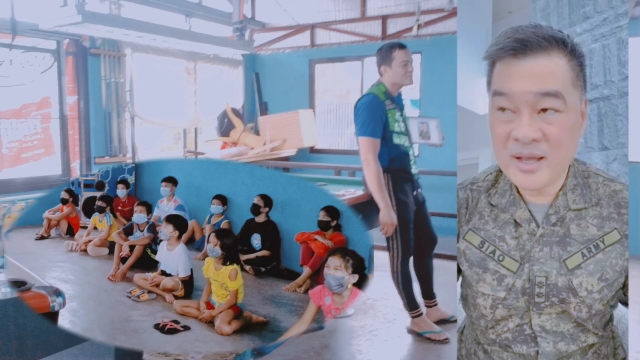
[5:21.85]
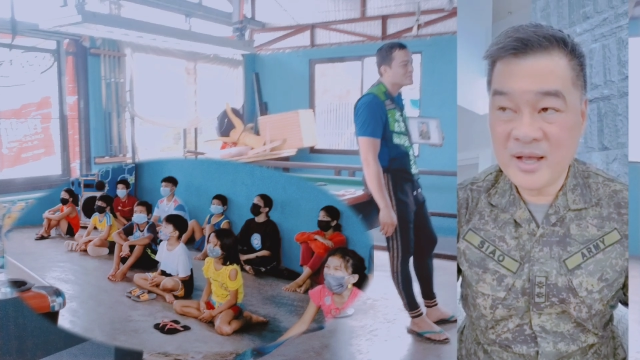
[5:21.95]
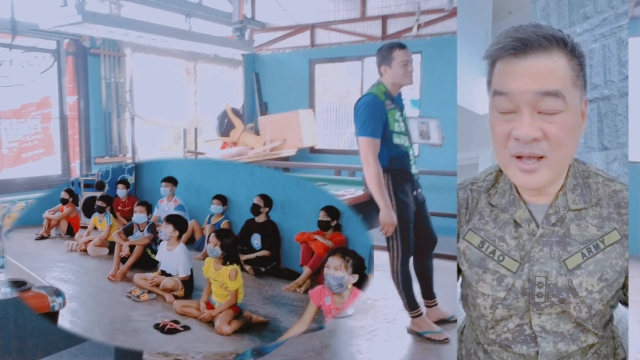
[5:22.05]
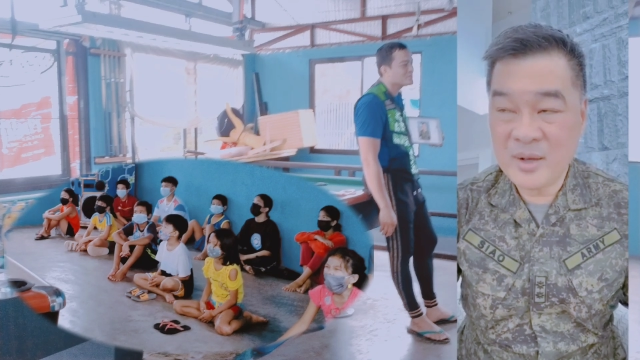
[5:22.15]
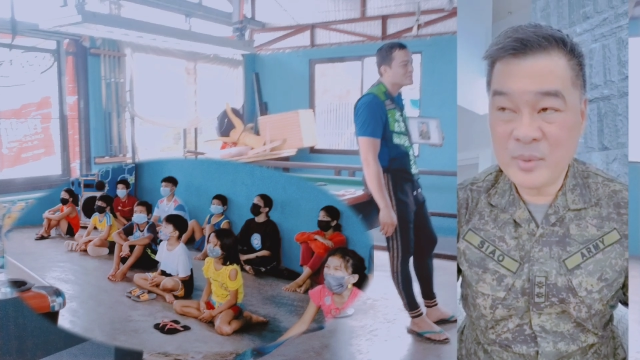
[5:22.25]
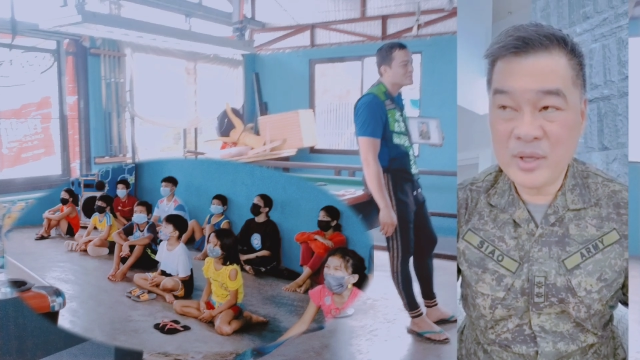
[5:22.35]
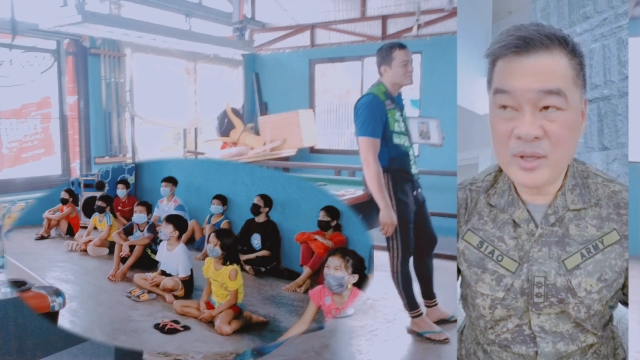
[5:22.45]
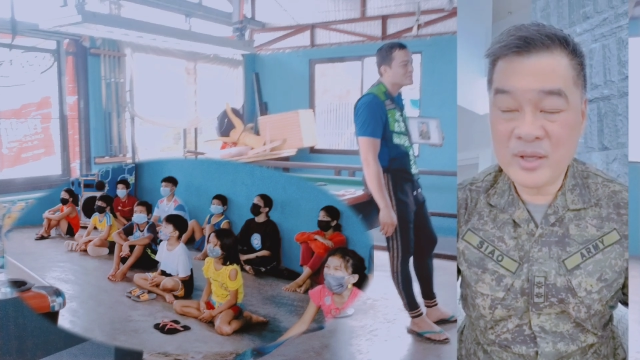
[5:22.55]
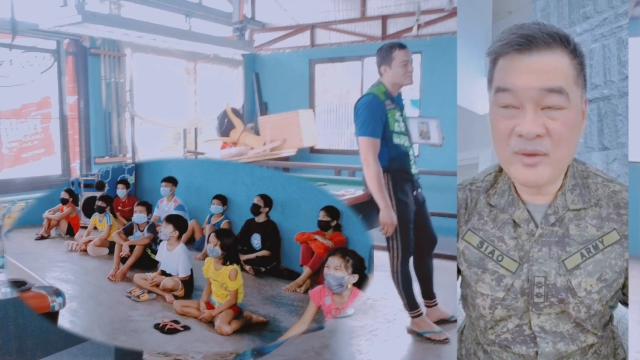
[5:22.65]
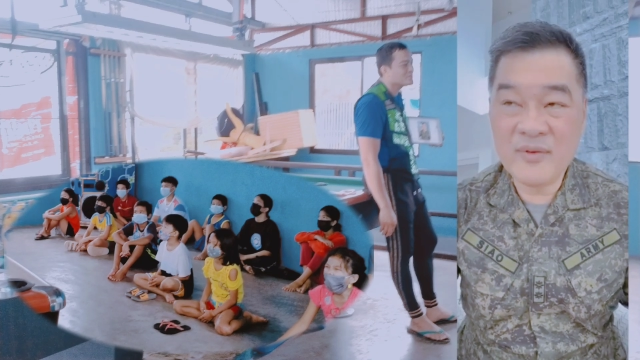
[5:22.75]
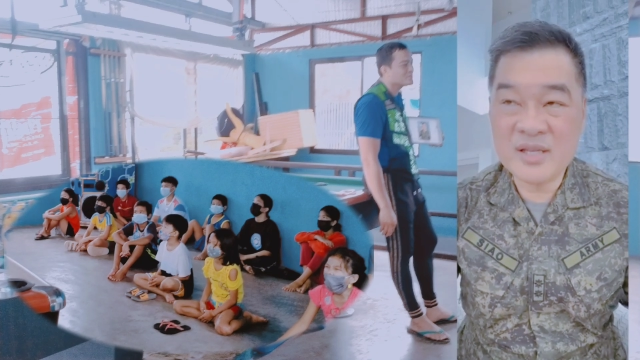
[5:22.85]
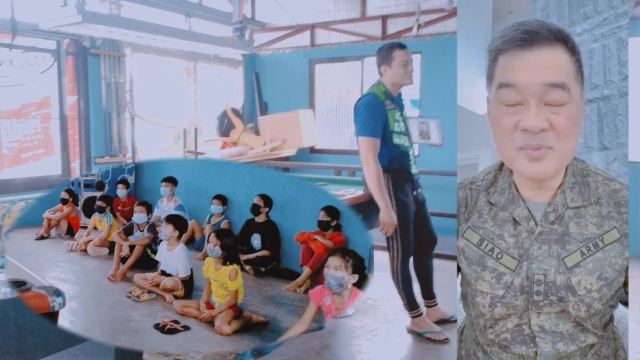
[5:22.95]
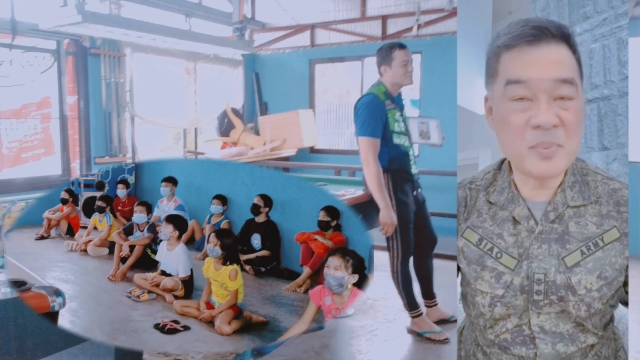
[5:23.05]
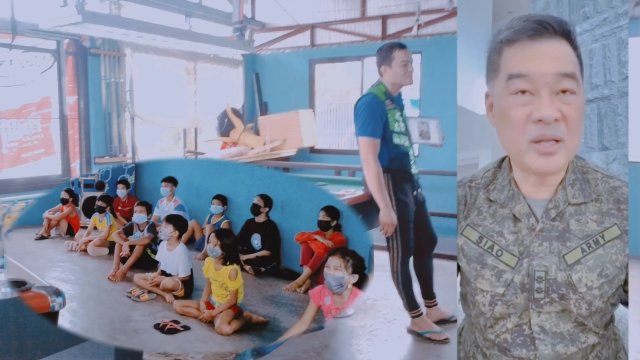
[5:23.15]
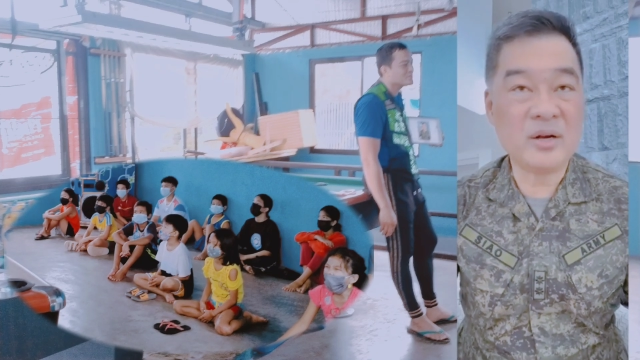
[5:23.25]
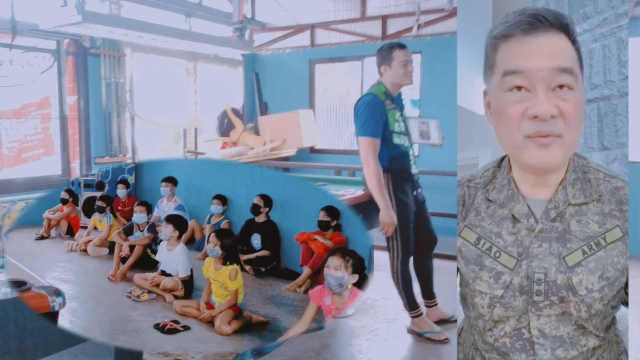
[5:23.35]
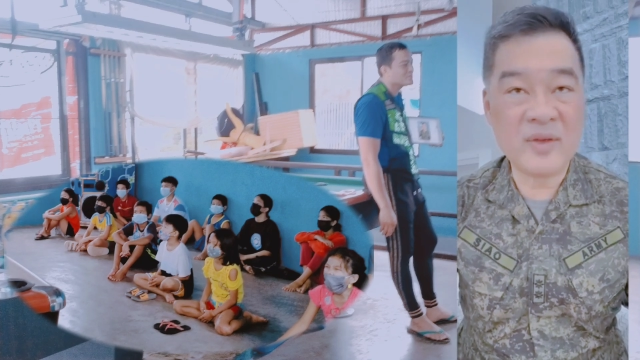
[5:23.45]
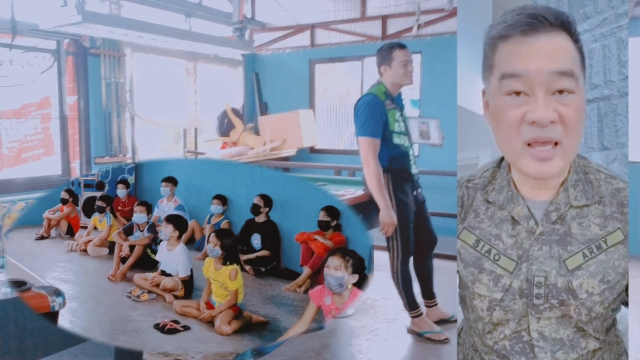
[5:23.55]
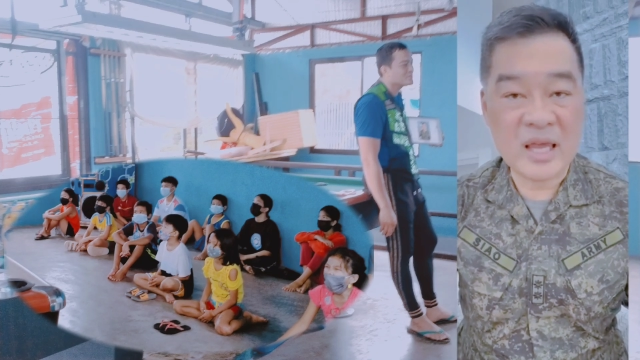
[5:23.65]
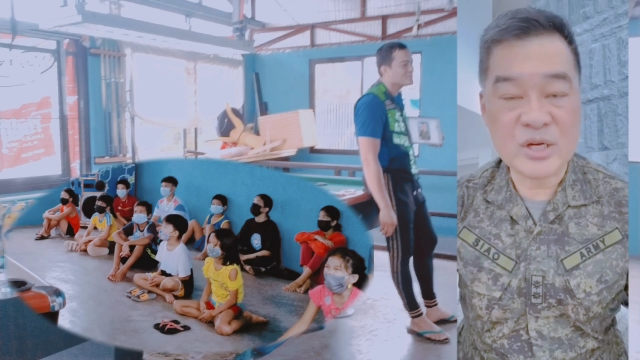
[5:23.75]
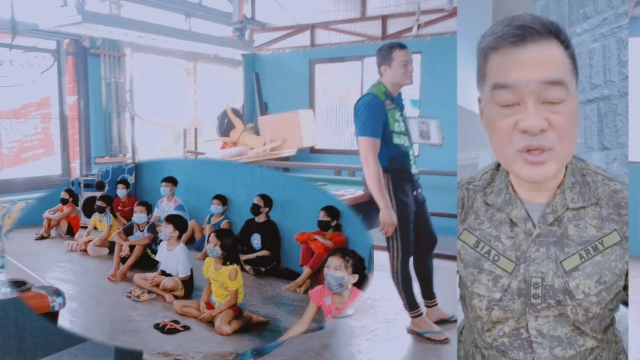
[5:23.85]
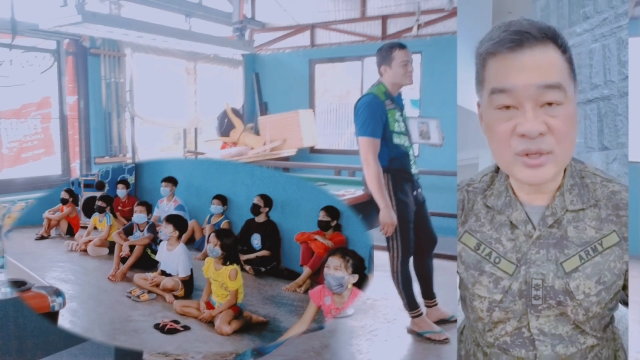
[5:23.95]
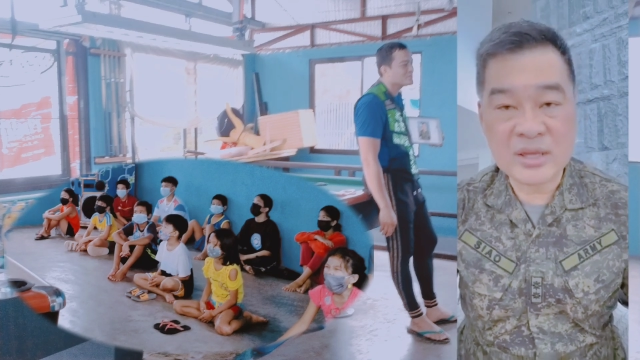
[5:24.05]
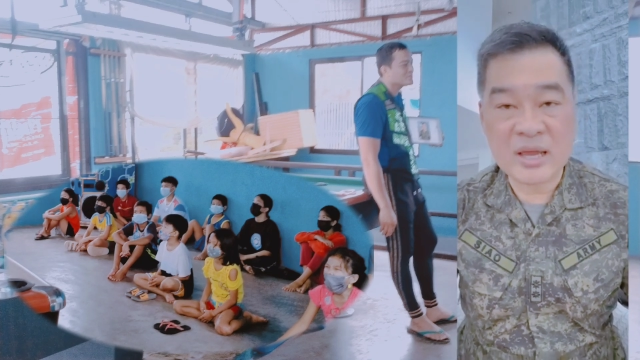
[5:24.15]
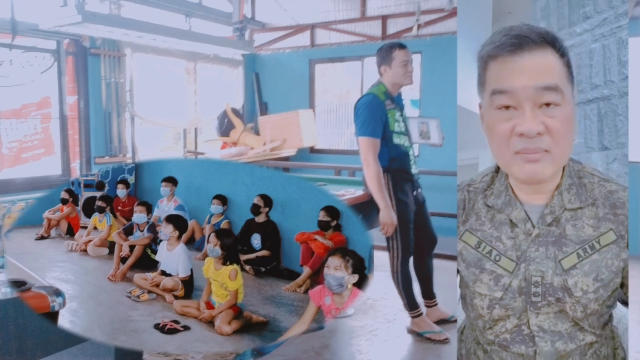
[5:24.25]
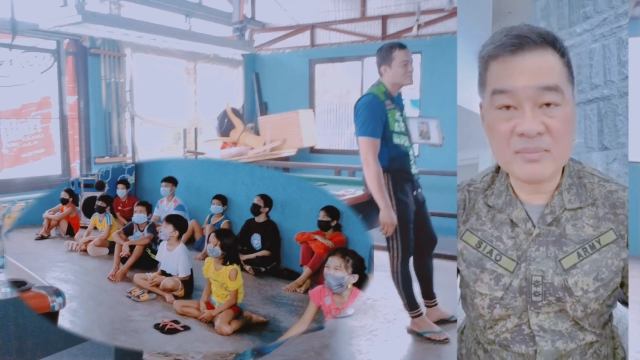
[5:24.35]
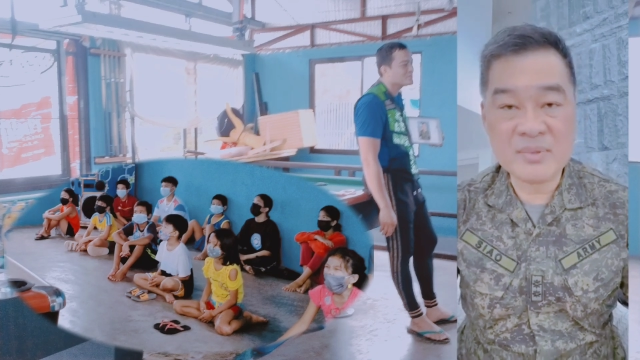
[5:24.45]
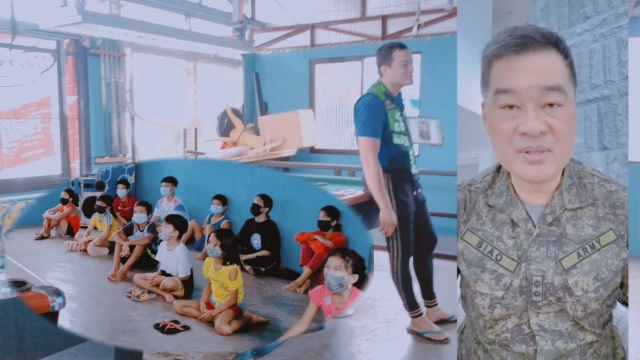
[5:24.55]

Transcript: Uh, we even spend our vacation time,